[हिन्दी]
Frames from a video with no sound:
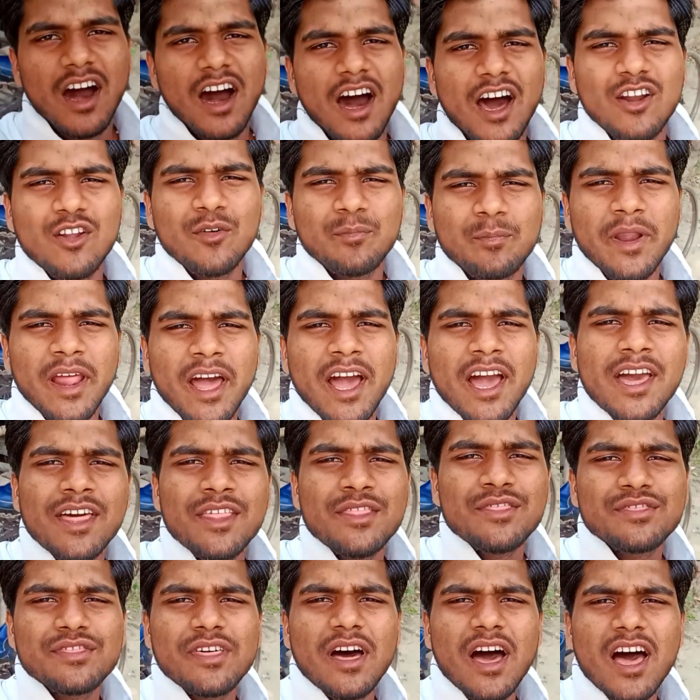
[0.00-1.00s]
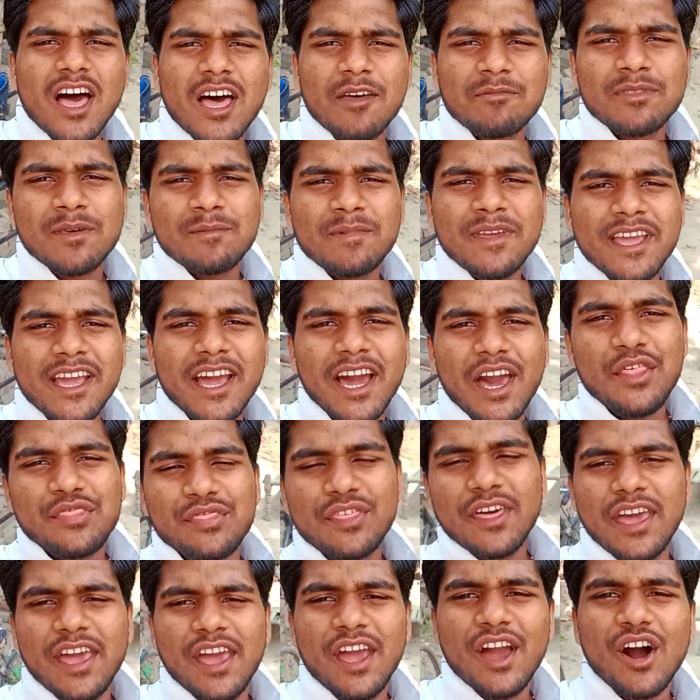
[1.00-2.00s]
हेलो फ्रेंड्स आप सभी
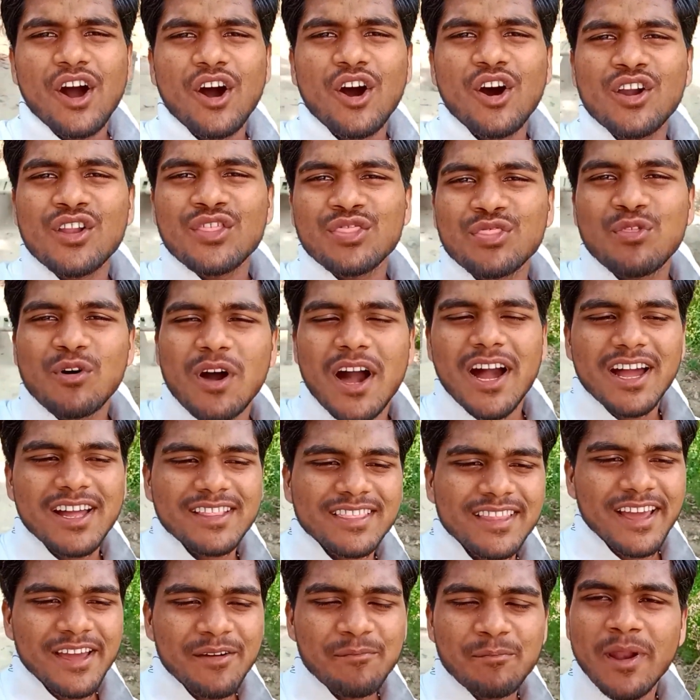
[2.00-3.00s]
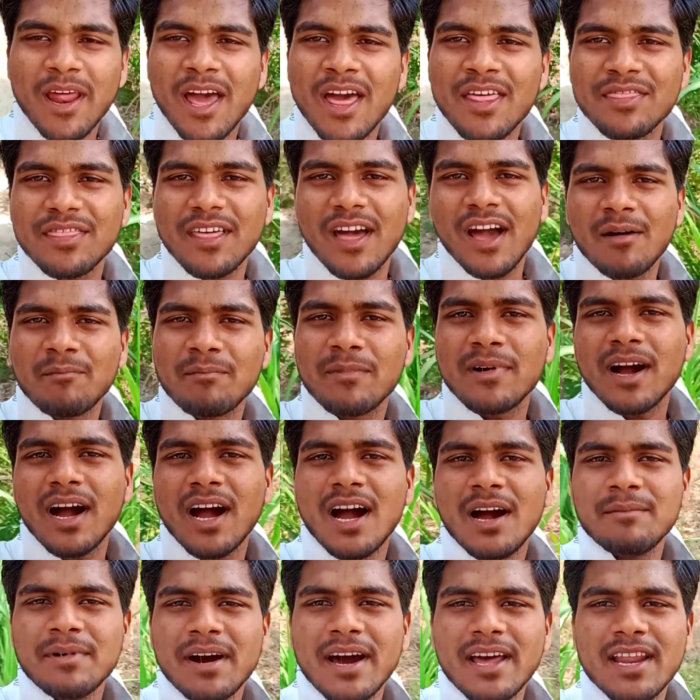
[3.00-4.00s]
कैसे हैं और स्वागत है फ्रेंड्स आपका
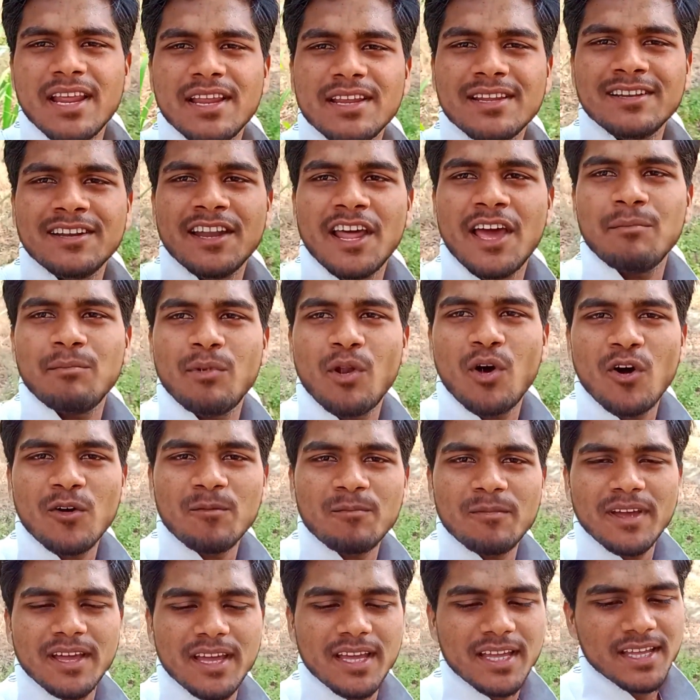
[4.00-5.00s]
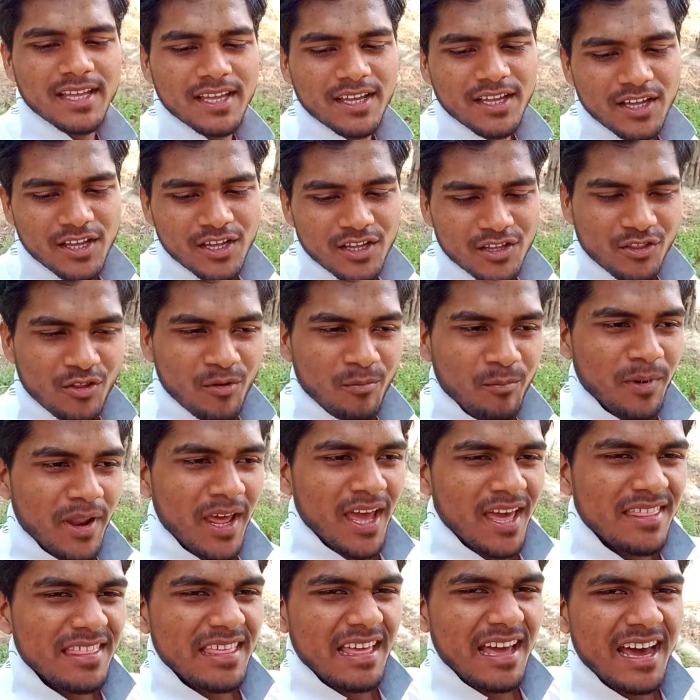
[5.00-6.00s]
हमारे इस नए ब्लॉग में तो
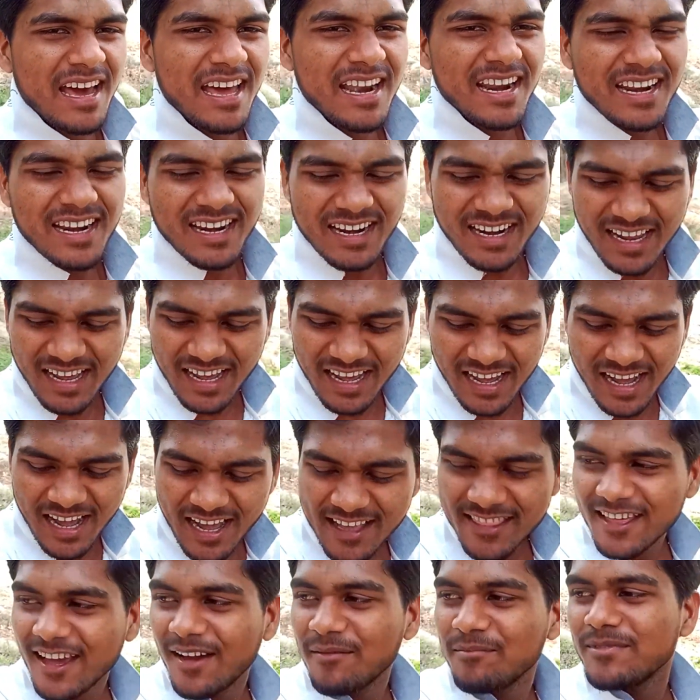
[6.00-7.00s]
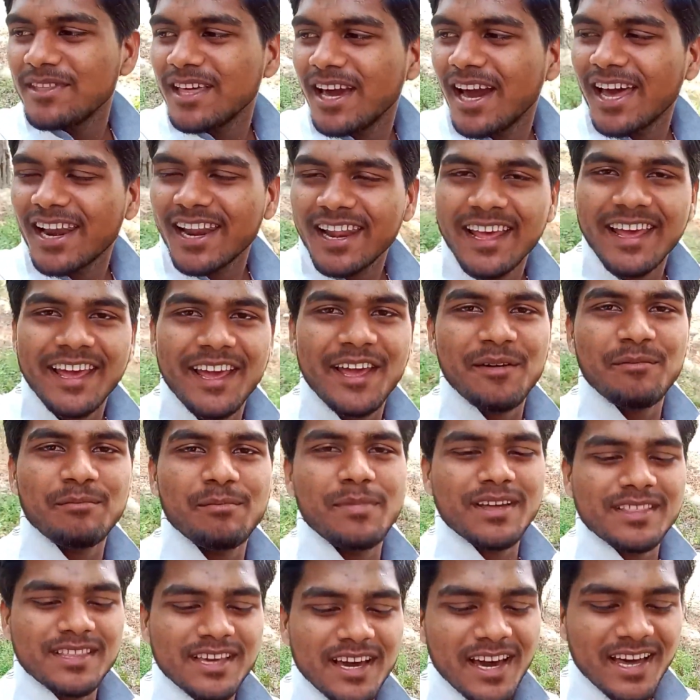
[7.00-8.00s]
फ्रेंड्स यार आज हम जा रहे हैं
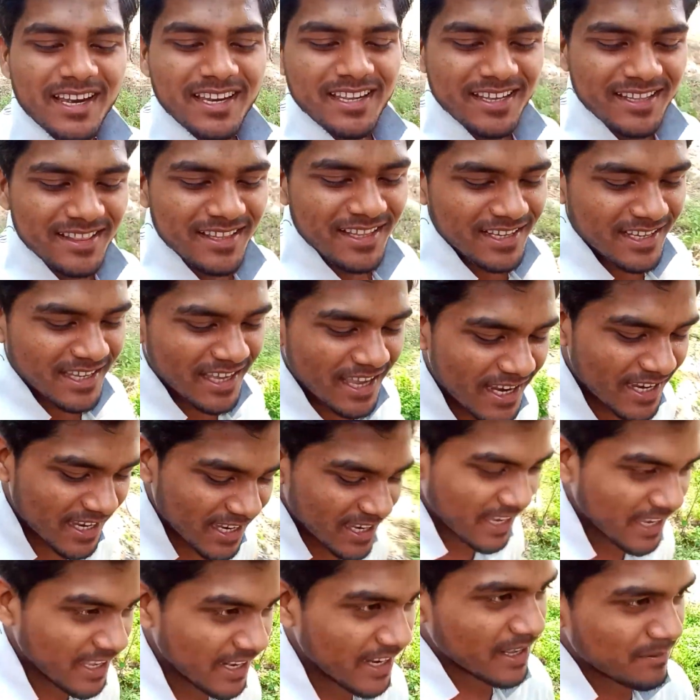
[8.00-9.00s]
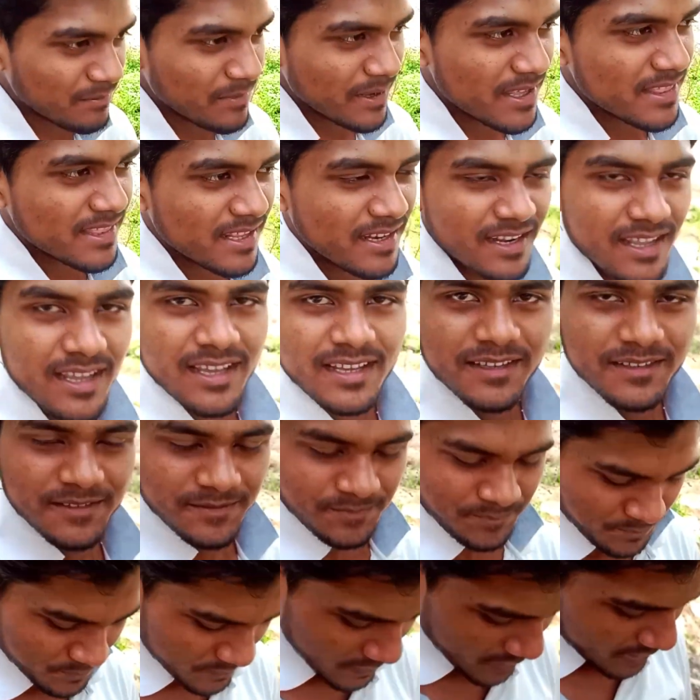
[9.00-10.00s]
बाज़ार ये देखिए खीरा बेचने
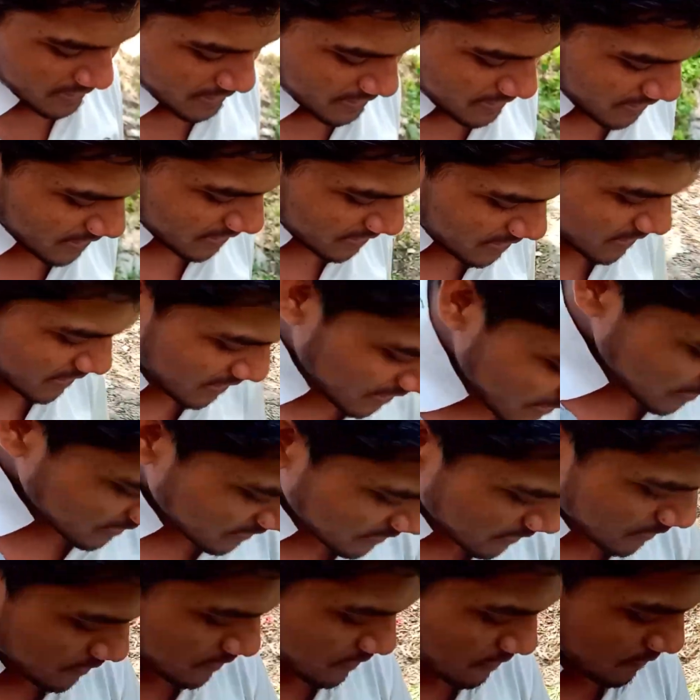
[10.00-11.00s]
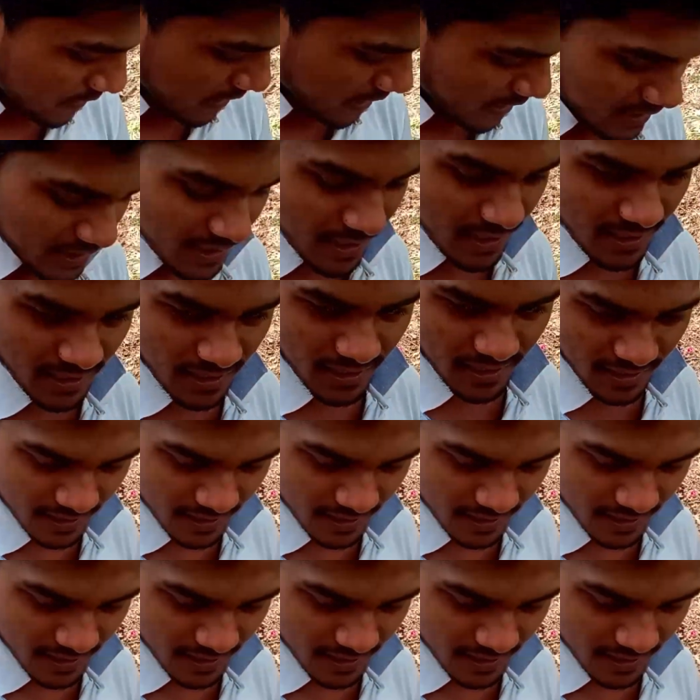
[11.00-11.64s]
ये देखिए देसी वाले खीरा